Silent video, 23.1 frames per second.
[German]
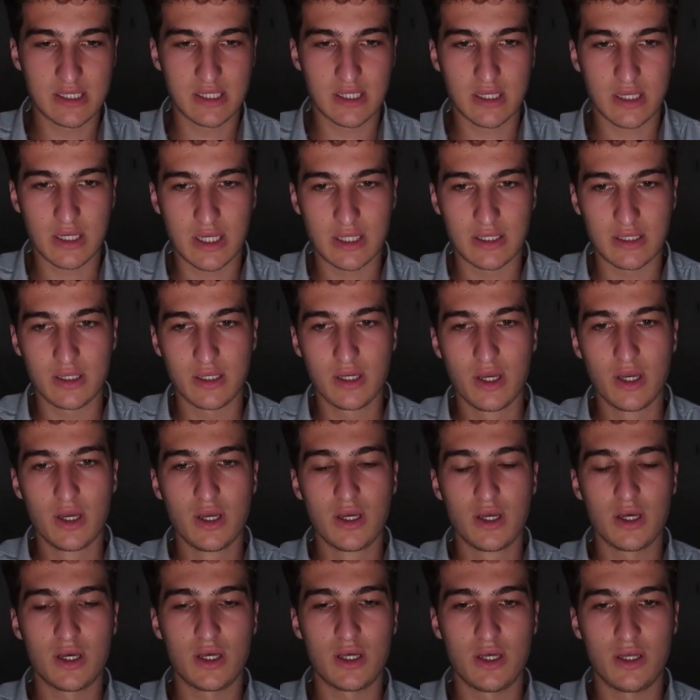sich an
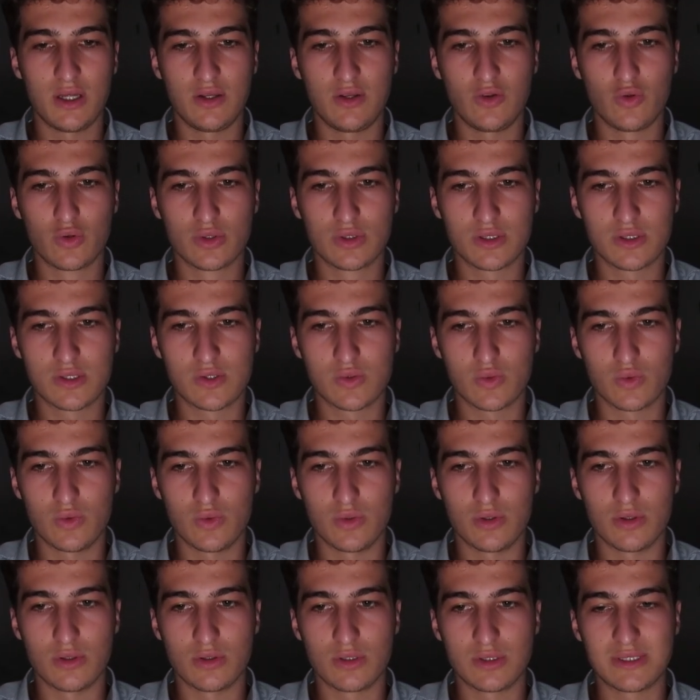äh, Noten
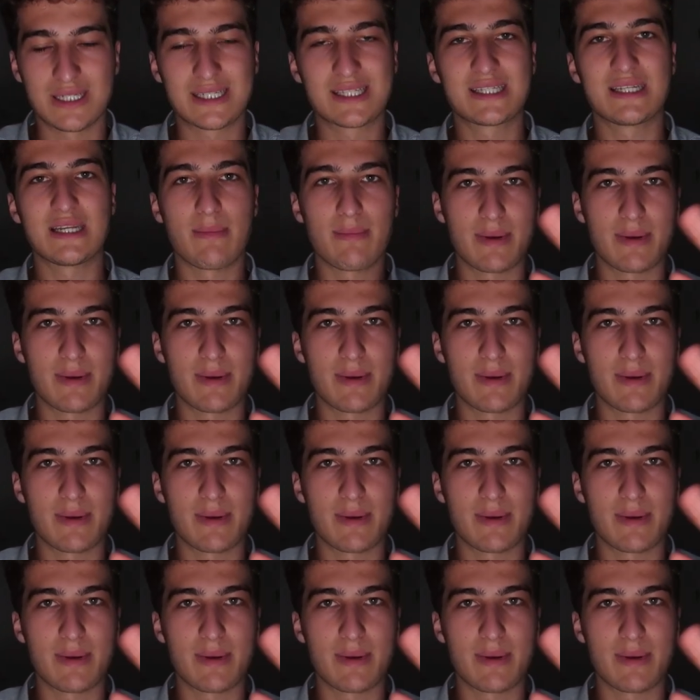zu setzen.